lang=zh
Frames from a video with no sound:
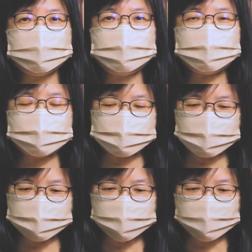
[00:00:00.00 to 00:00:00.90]
牧师
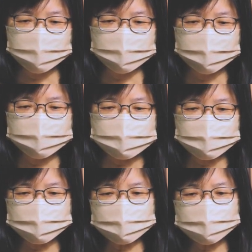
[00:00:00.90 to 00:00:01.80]
说
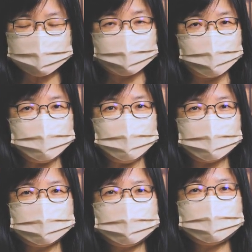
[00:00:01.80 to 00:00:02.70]
走对路的感
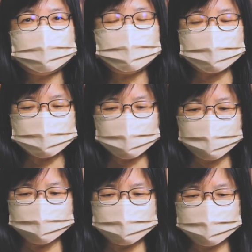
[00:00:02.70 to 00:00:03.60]
觉呢其实是
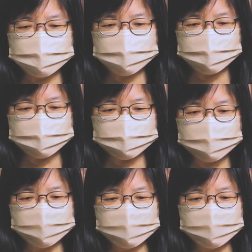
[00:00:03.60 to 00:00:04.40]
很兴奋的，